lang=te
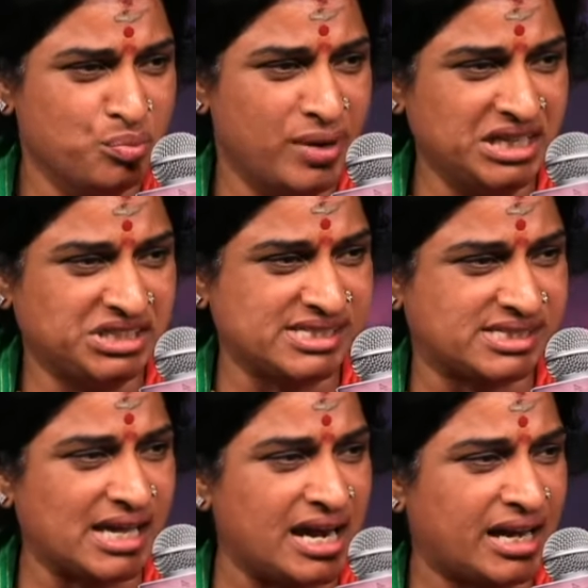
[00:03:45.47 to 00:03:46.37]
మనిషి
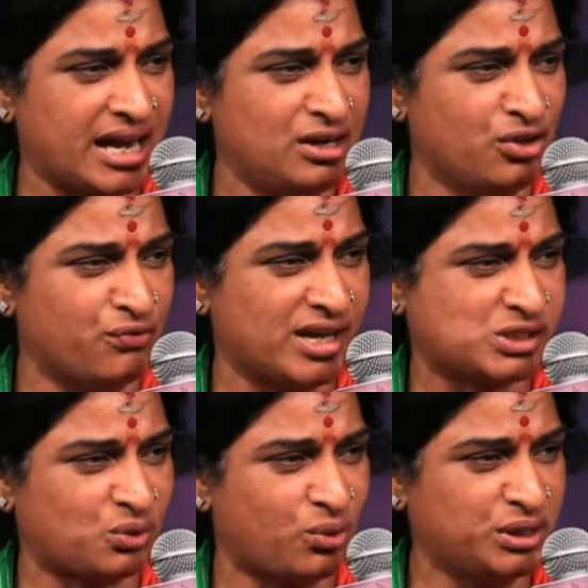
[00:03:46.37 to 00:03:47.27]
సంకెళ్ళు
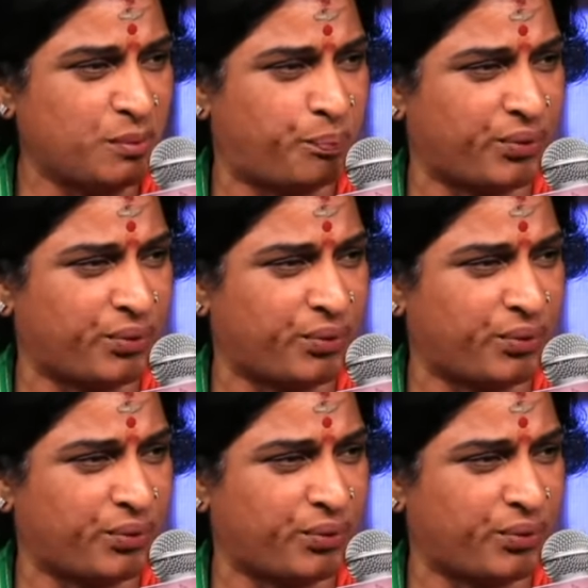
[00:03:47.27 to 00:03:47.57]
వేసుకొని